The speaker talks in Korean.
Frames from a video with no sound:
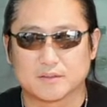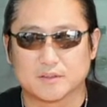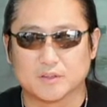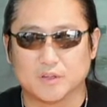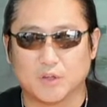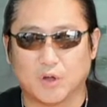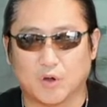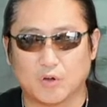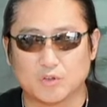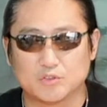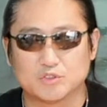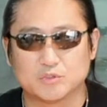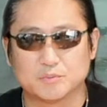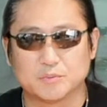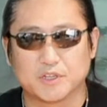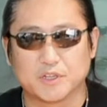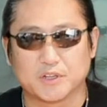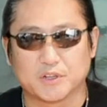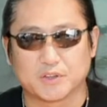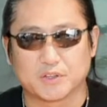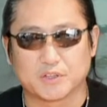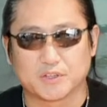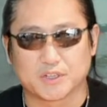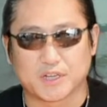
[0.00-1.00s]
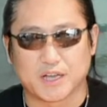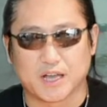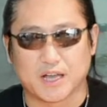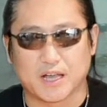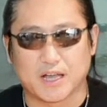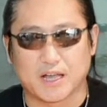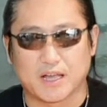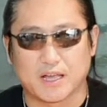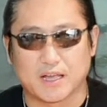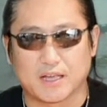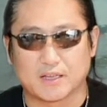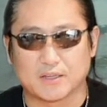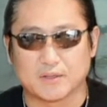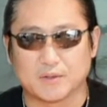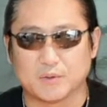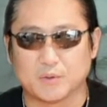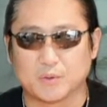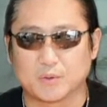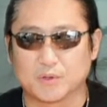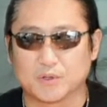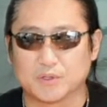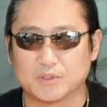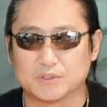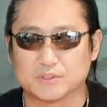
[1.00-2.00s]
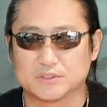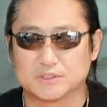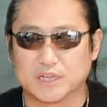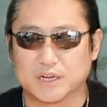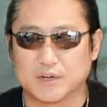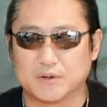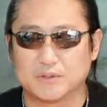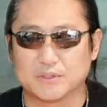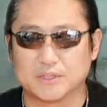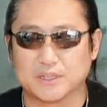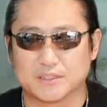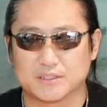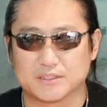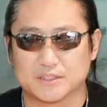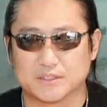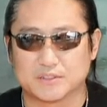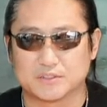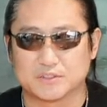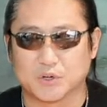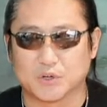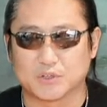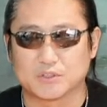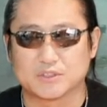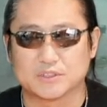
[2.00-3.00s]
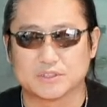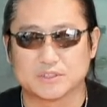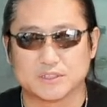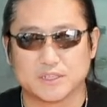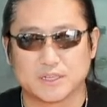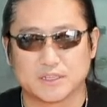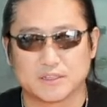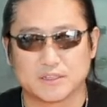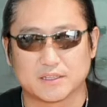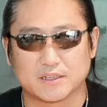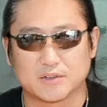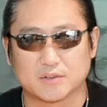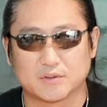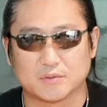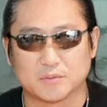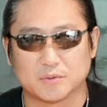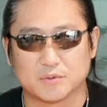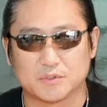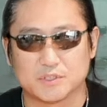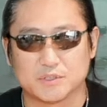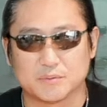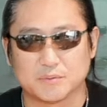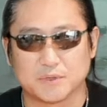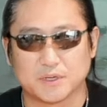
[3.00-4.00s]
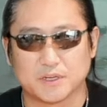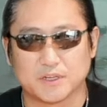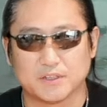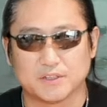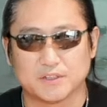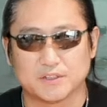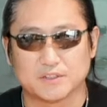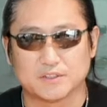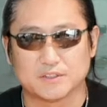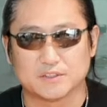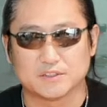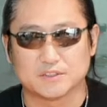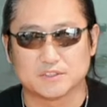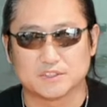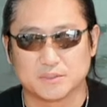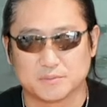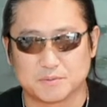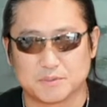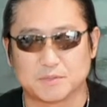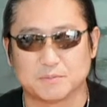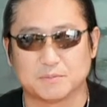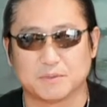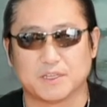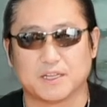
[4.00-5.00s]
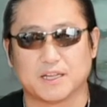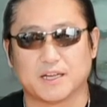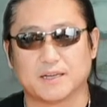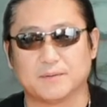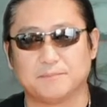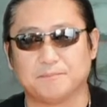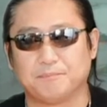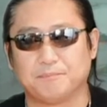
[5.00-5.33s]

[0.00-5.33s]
넣어주면 어떨까, 이런 차원에서 접근을 했다고 보시면 쉽습니다.